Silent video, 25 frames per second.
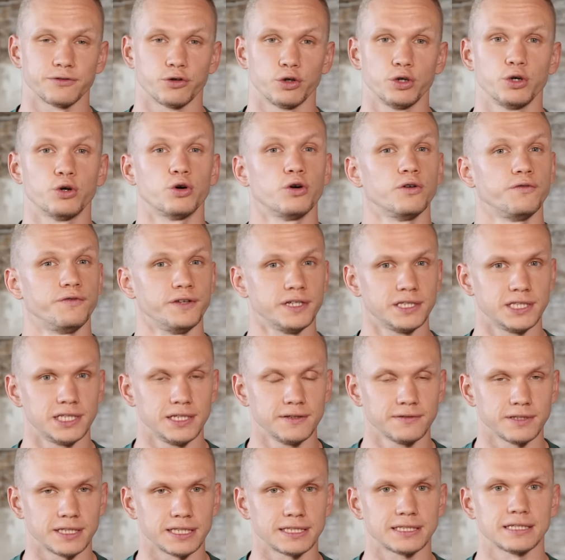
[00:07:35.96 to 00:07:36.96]
свою
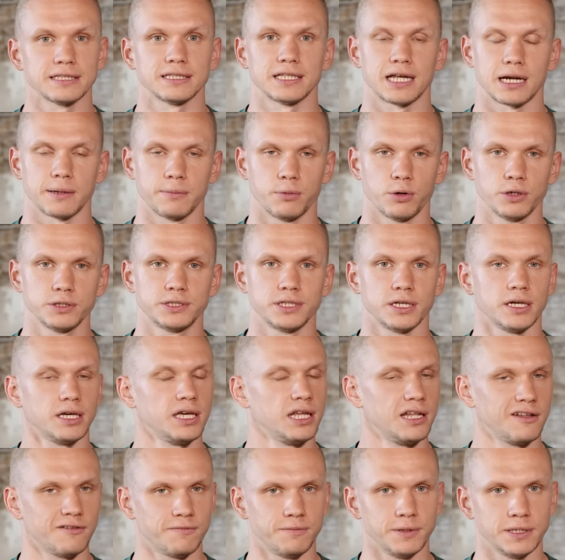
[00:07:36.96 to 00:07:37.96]
эффективность на работе
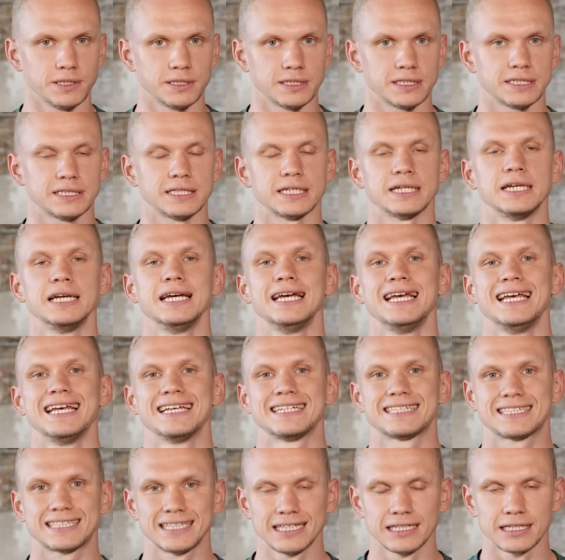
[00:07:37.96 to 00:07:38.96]
или в бизнесе.
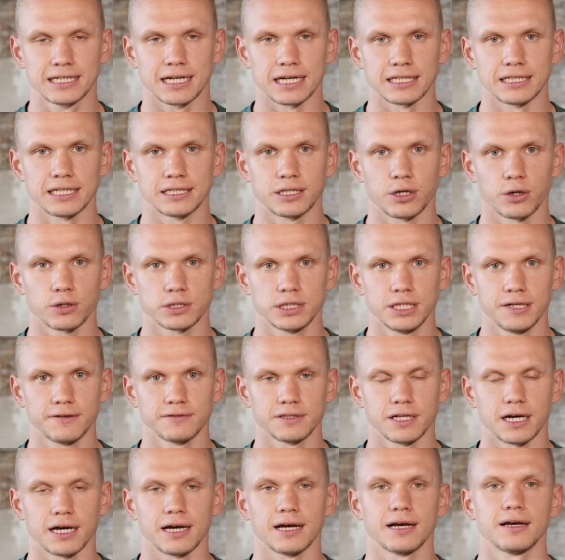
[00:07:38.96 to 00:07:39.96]
Ссылка на
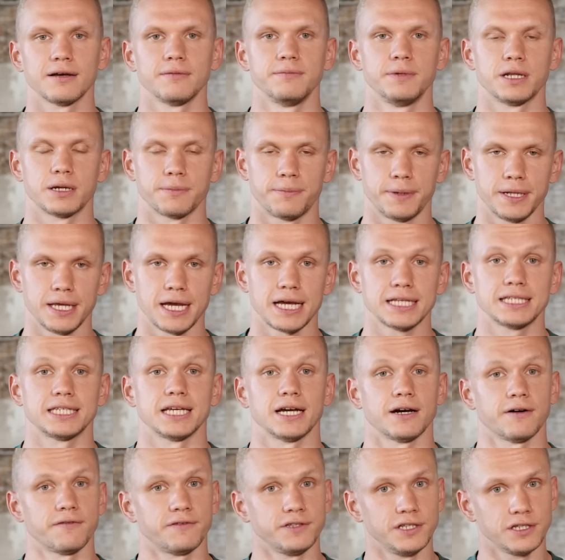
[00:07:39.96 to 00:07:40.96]
трехдневное
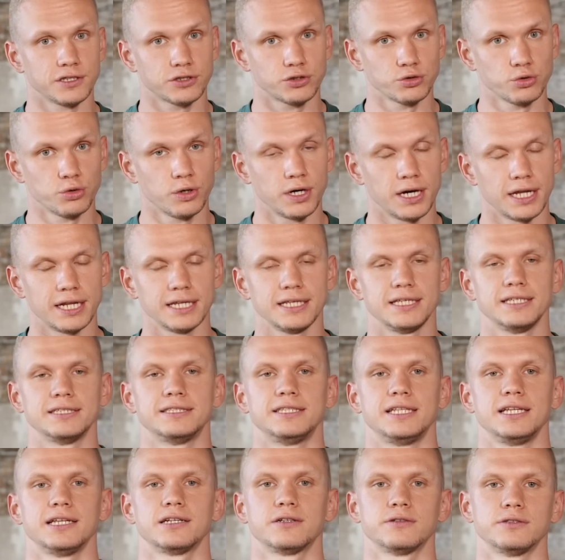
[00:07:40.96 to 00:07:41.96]
мероприятие внизу.
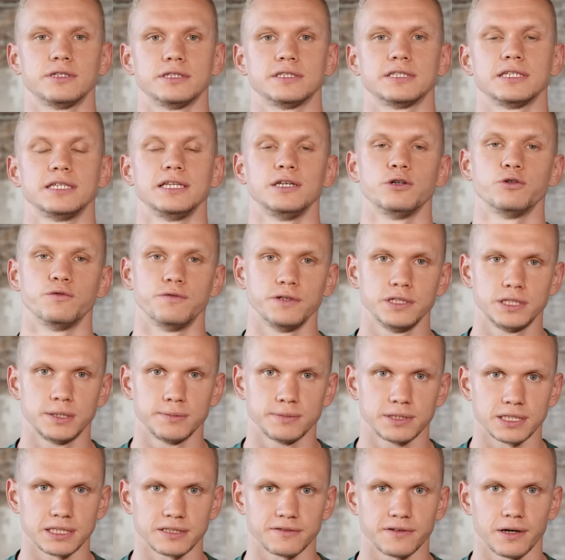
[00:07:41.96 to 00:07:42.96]
Регистрируйтесь и
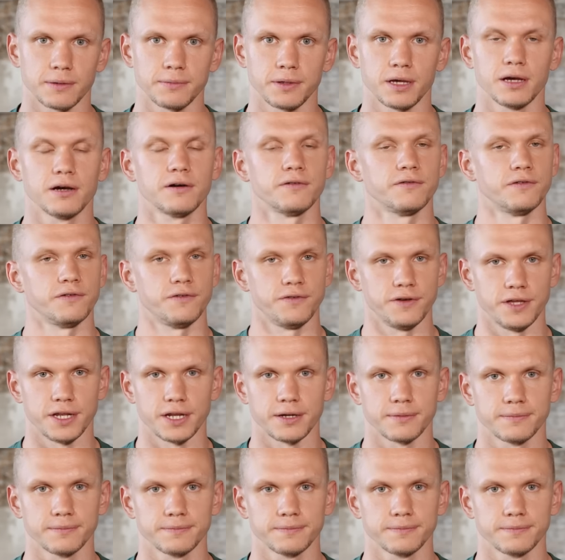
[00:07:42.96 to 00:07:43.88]
увидимся с вами в эфире.